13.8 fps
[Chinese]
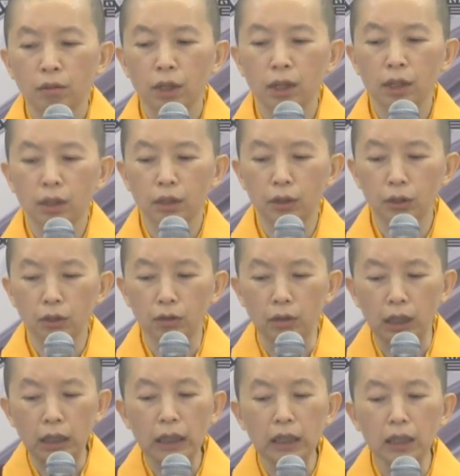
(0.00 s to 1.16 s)
第二个用
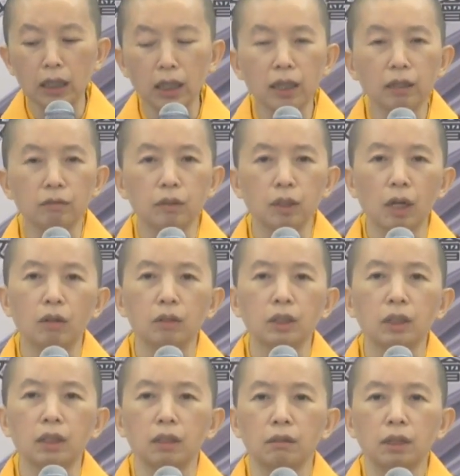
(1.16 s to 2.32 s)
意念招
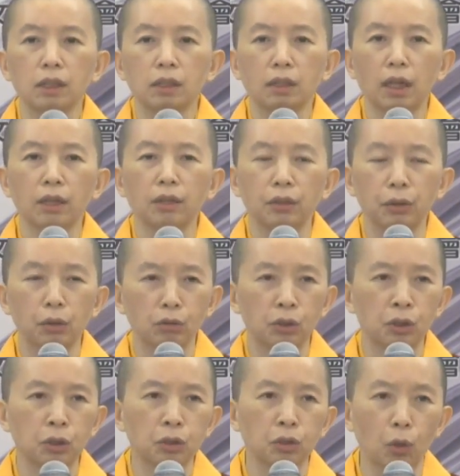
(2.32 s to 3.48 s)
请，第三个用
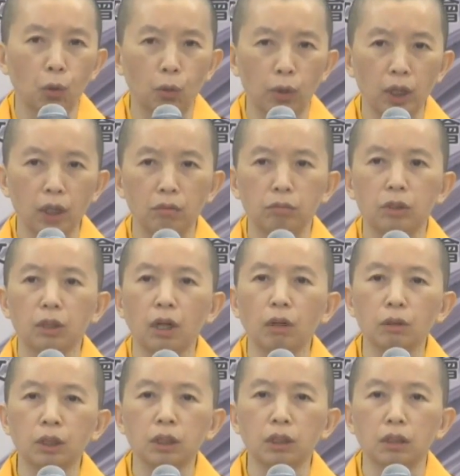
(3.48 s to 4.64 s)
手印
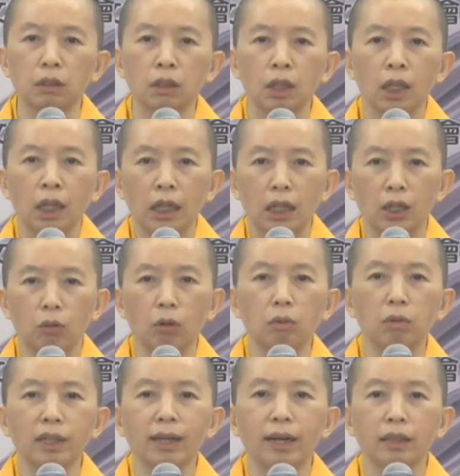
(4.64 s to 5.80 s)
招请。你问
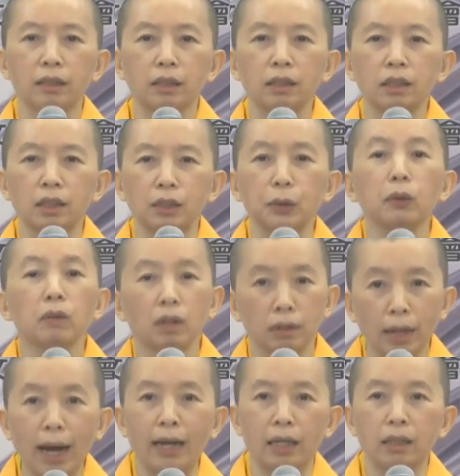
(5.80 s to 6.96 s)
问看自己用了
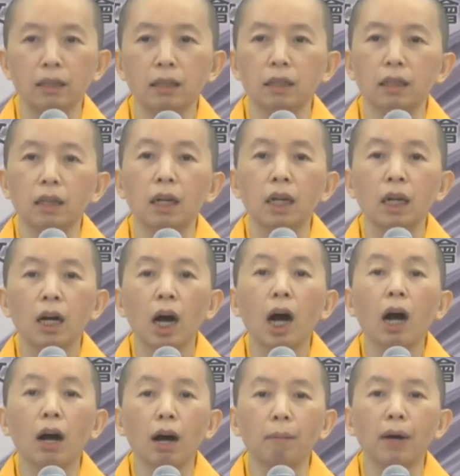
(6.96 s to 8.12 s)
哪一个，
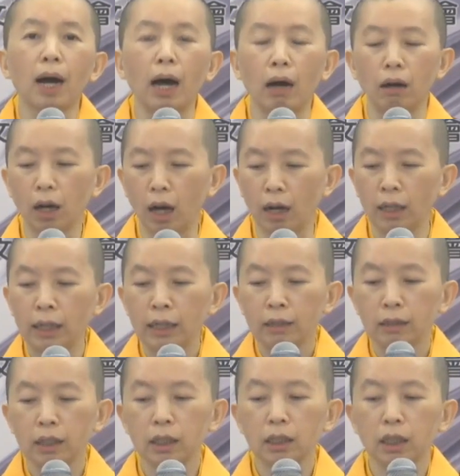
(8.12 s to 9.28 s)
好好不好？好，
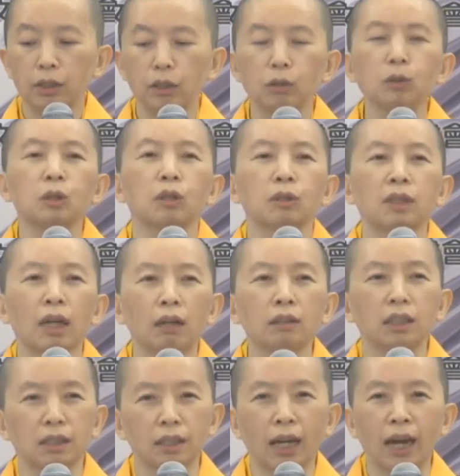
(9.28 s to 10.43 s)
第一个用咒招
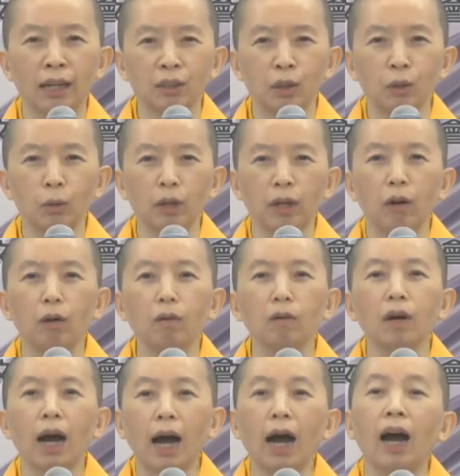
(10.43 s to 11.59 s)
请，大家都会
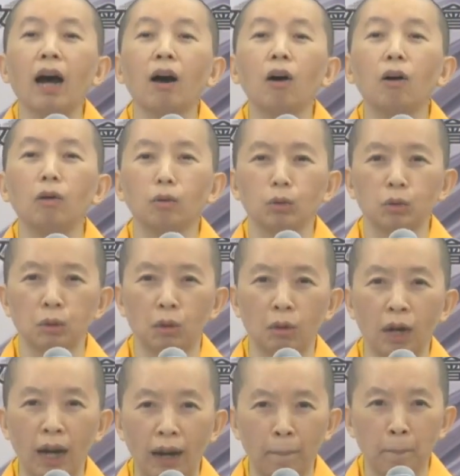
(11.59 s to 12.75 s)
嗡啊吽手
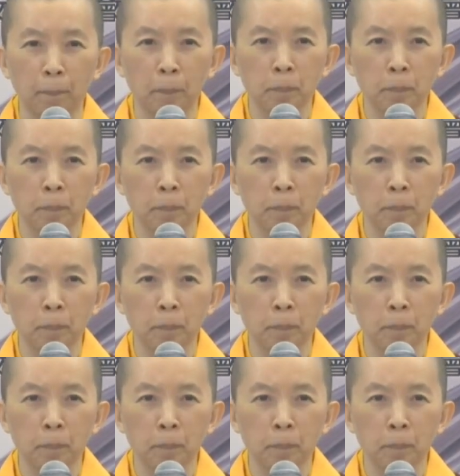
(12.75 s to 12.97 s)
哈。